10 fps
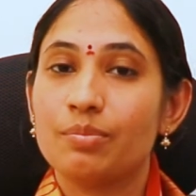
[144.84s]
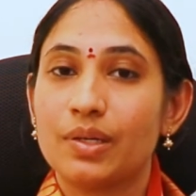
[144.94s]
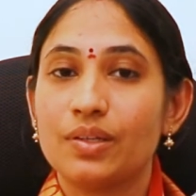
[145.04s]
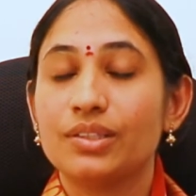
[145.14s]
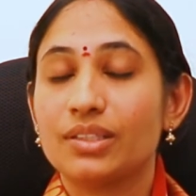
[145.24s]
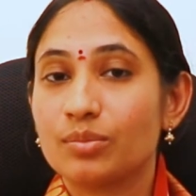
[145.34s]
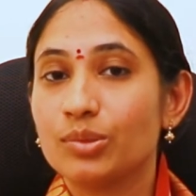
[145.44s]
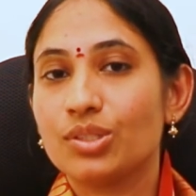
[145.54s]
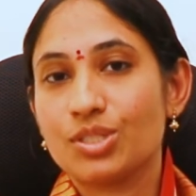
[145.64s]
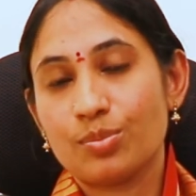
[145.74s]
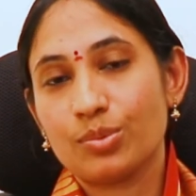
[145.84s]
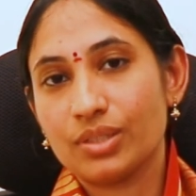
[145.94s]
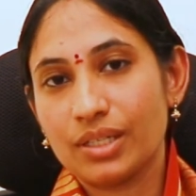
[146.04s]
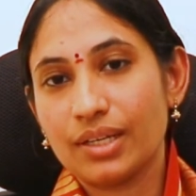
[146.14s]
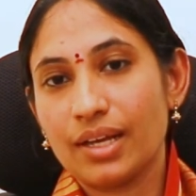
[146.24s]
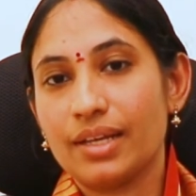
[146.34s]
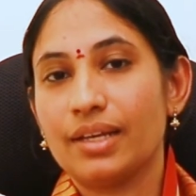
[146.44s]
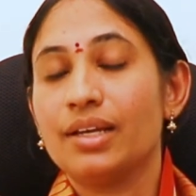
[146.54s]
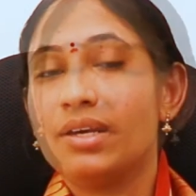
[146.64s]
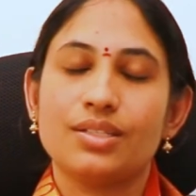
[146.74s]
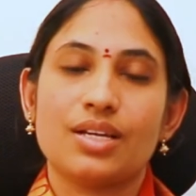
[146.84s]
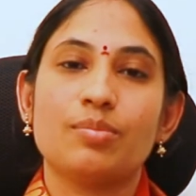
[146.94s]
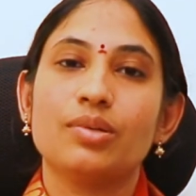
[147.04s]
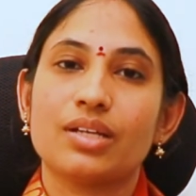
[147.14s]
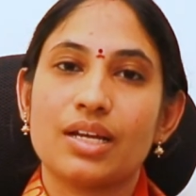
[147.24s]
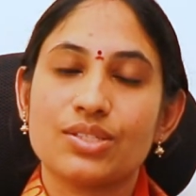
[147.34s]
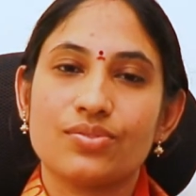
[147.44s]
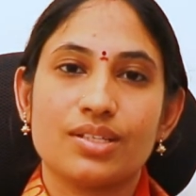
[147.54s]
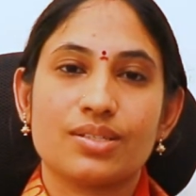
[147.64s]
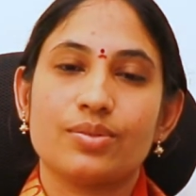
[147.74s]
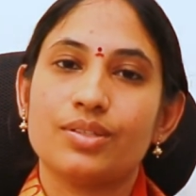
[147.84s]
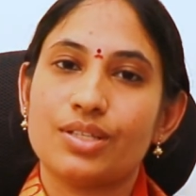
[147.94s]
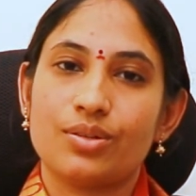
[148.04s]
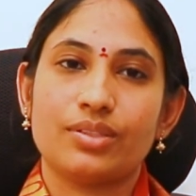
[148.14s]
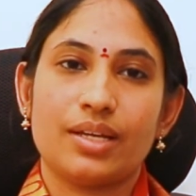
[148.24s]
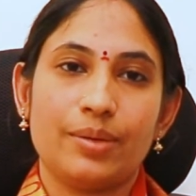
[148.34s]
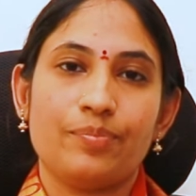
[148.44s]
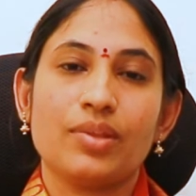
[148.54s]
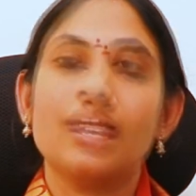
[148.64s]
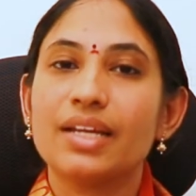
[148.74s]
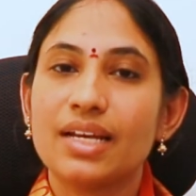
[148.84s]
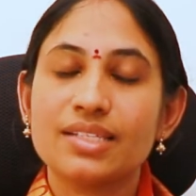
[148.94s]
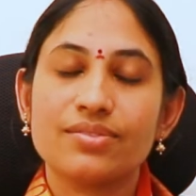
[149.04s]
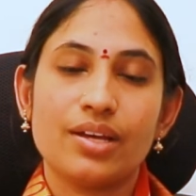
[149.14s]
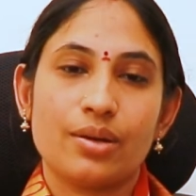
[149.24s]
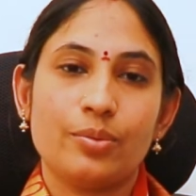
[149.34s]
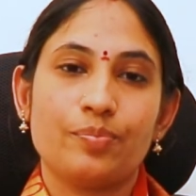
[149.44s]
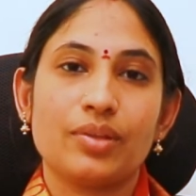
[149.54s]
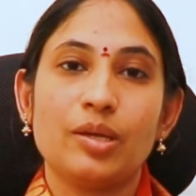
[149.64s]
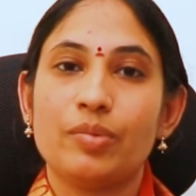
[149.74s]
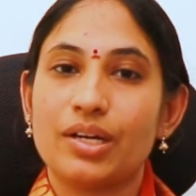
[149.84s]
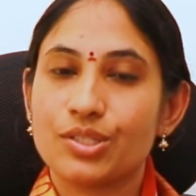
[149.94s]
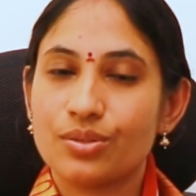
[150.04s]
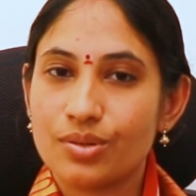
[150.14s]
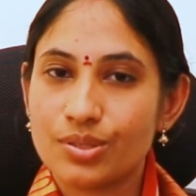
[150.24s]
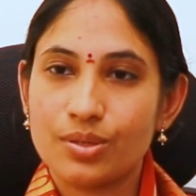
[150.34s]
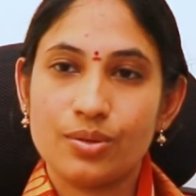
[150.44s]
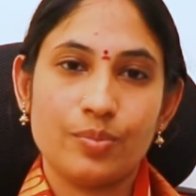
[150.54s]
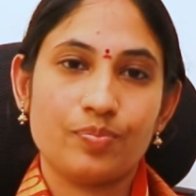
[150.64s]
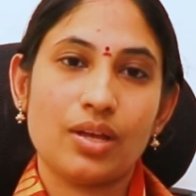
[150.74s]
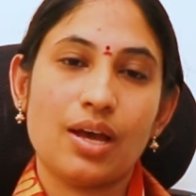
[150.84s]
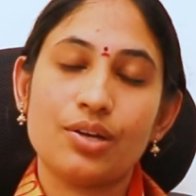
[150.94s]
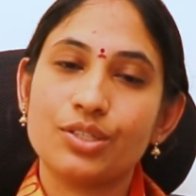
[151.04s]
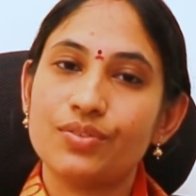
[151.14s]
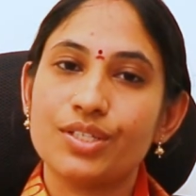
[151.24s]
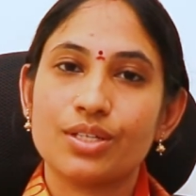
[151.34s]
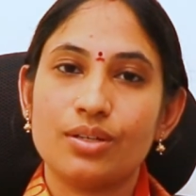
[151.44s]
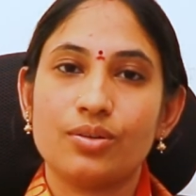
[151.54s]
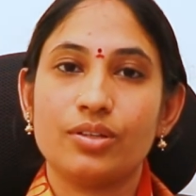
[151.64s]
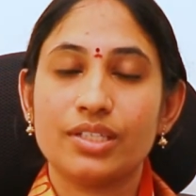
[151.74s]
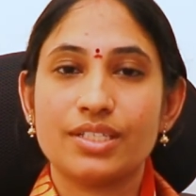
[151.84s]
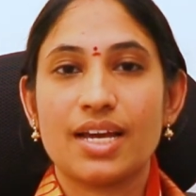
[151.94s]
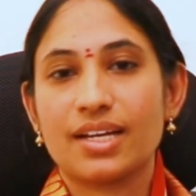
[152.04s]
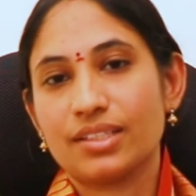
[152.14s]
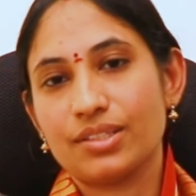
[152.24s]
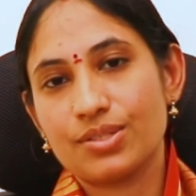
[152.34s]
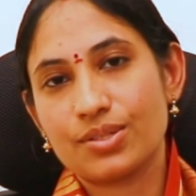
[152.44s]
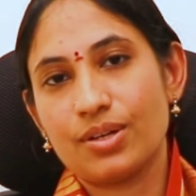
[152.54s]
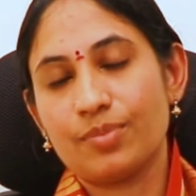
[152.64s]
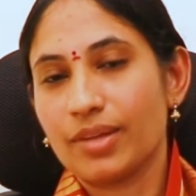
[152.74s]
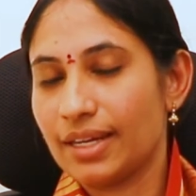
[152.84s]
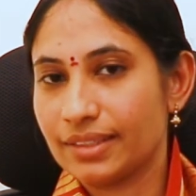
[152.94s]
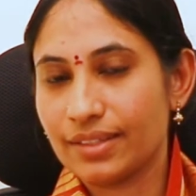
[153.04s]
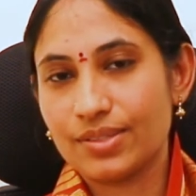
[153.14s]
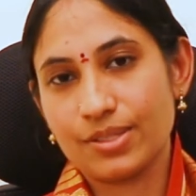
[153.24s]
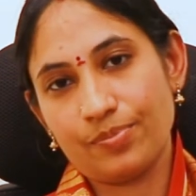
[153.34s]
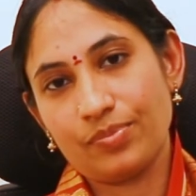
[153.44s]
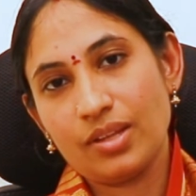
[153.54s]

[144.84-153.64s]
మనం ఇంతకుముందు చెప్పుకున్నట్టుగానే జాబ్లో ట్రాన్స్ఫర్స్ జరుగుతాయి ఈ రాశి వారు ఈ పక్షం రోజుల్లో ఆరోగ్య విషయంలో కొంత జాగ్రత్త తీసుకోవడం అత్యవసరం